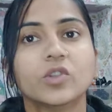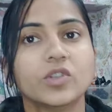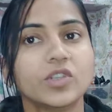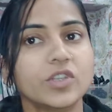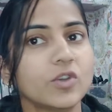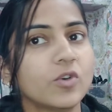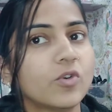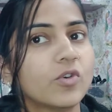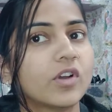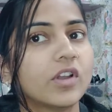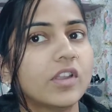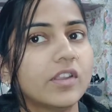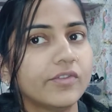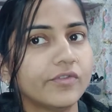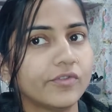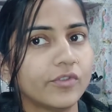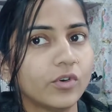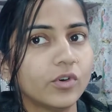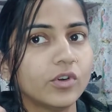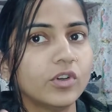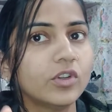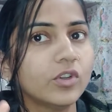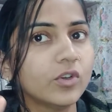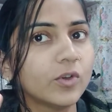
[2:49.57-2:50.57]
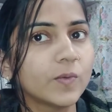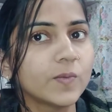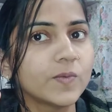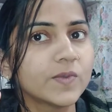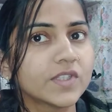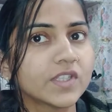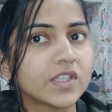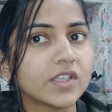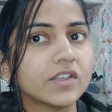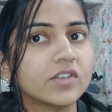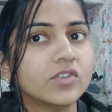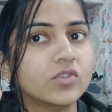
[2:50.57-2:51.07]
तो ये हो गई फोर
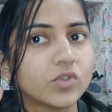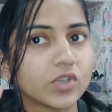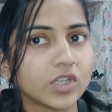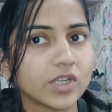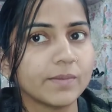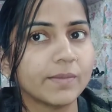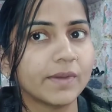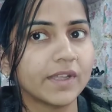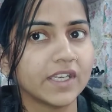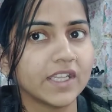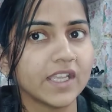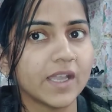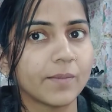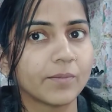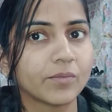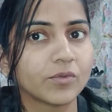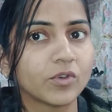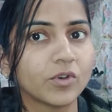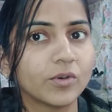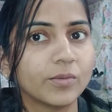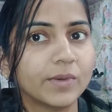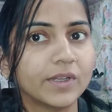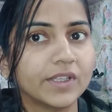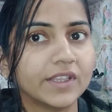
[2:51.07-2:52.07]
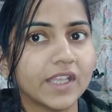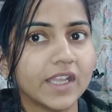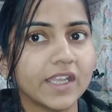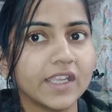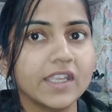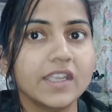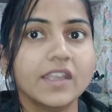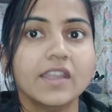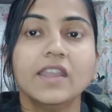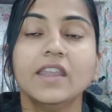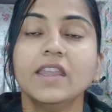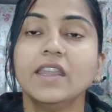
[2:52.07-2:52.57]
ट्यूब्स जो कि मैंने आपको
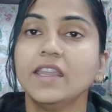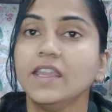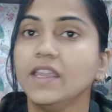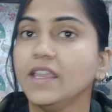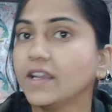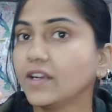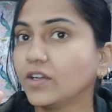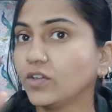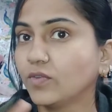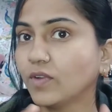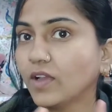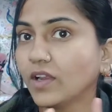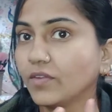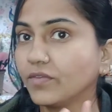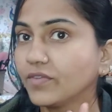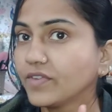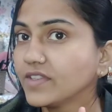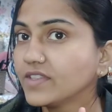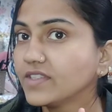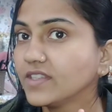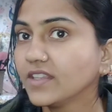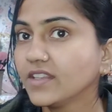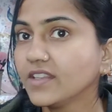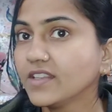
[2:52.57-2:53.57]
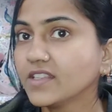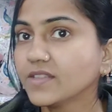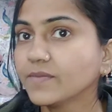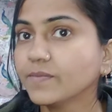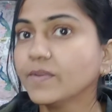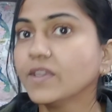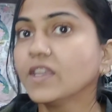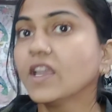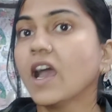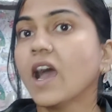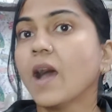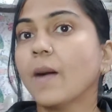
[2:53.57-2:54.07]
बताई एक ट्वेल्व की सीरीज़
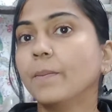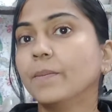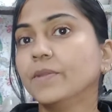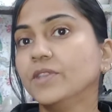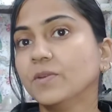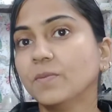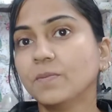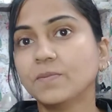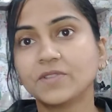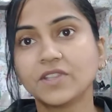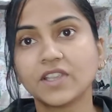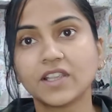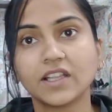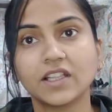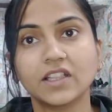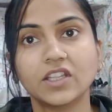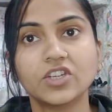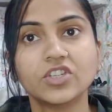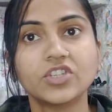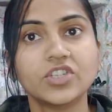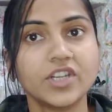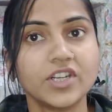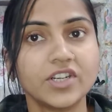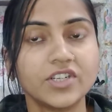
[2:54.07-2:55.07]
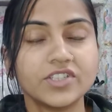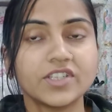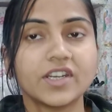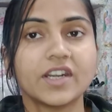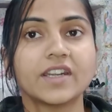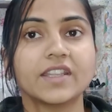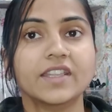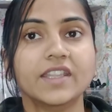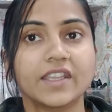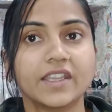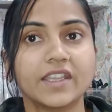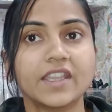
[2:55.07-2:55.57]
में आप जब से कलर शेड
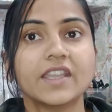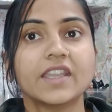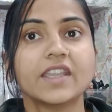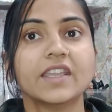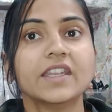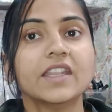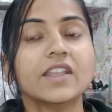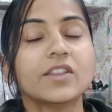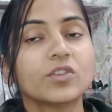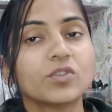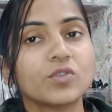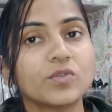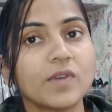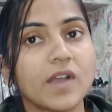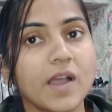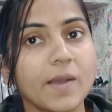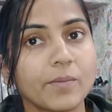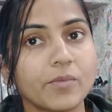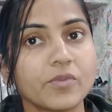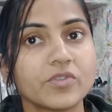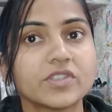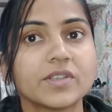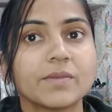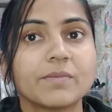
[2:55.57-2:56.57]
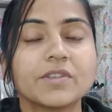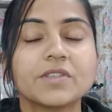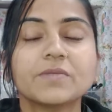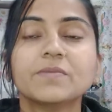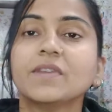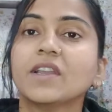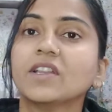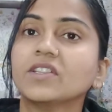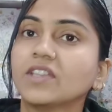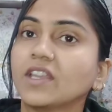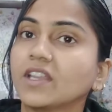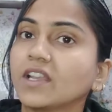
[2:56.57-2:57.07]
चार्ट देखेंगे ना तो आपको समझ
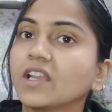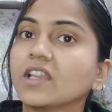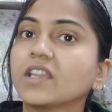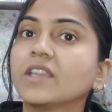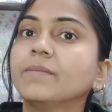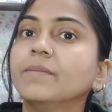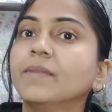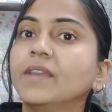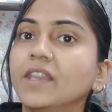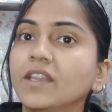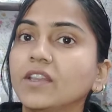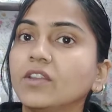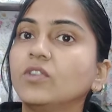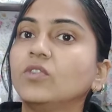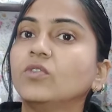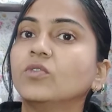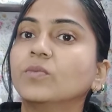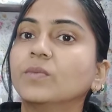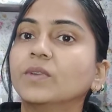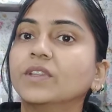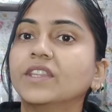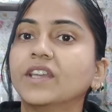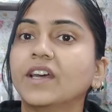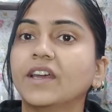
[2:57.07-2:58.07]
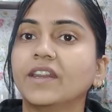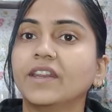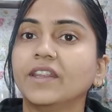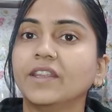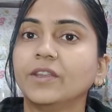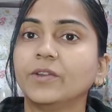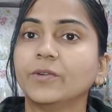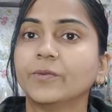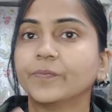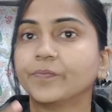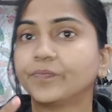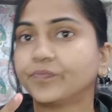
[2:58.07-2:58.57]
में आ जाएगा कि मैं क्यों बता
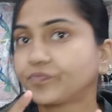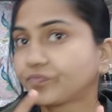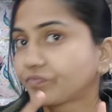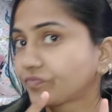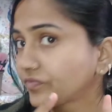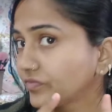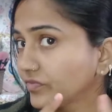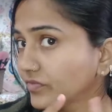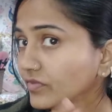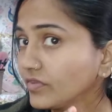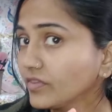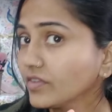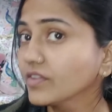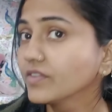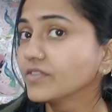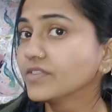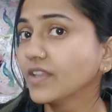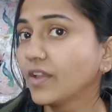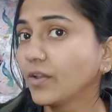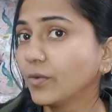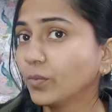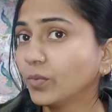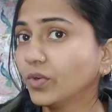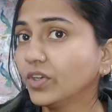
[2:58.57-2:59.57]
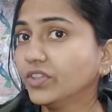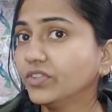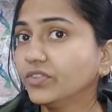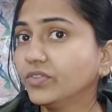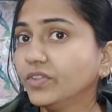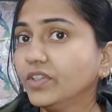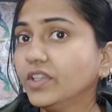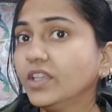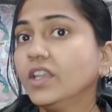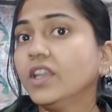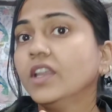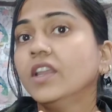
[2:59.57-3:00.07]
रही हूँ सेवन पॉइंट
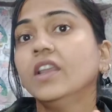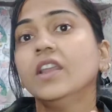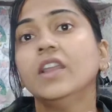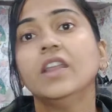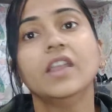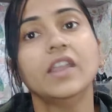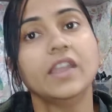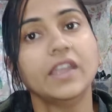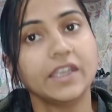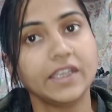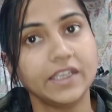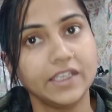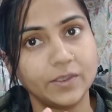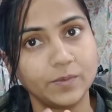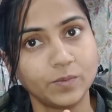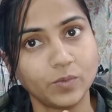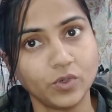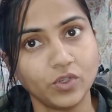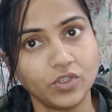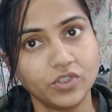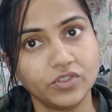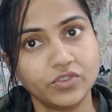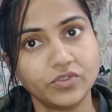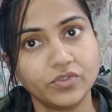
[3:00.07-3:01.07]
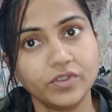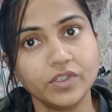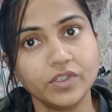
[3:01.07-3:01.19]
थ्री एट पॉइंट